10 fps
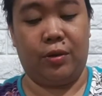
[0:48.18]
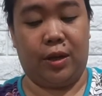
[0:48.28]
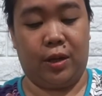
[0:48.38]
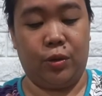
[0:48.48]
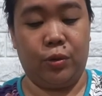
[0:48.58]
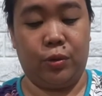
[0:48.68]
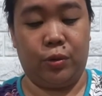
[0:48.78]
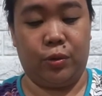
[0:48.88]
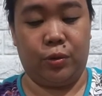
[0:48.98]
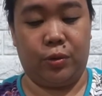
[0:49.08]
eh, yung
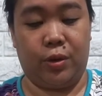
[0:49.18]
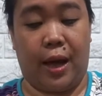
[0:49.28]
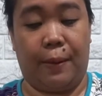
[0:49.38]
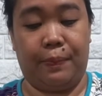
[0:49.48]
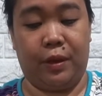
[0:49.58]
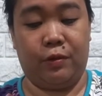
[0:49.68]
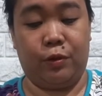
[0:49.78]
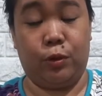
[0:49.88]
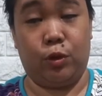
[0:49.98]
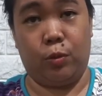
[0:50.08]
app ng
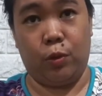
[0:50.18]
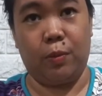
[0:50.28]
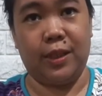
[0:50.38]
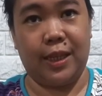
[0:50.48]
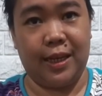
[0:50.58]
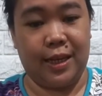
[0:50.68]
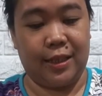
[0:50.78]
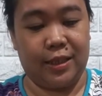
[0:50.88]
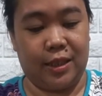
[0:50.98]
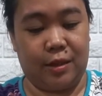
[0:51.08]
photo book. Madali
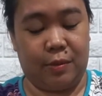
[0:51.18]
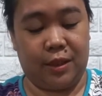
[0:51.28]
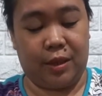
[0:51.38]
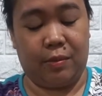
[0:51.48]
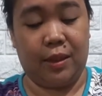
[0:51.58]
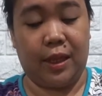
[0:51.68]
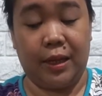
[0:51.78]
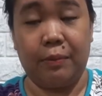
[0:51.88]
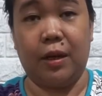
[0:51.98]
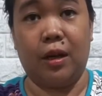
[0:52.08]
lang siya gamitin.
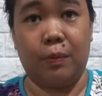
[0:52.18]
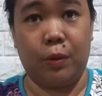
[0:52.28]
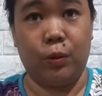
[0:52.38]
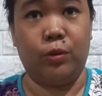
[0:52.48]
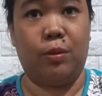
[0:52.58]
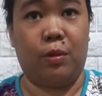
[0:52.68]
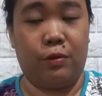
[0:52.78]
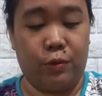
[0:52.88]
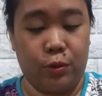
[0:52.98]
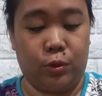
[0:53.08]
Madaling mag-upload ng
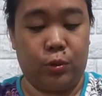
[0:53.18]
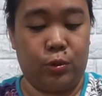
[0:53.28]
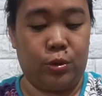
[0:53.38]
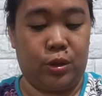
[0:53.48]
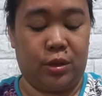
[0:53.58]
mga photos.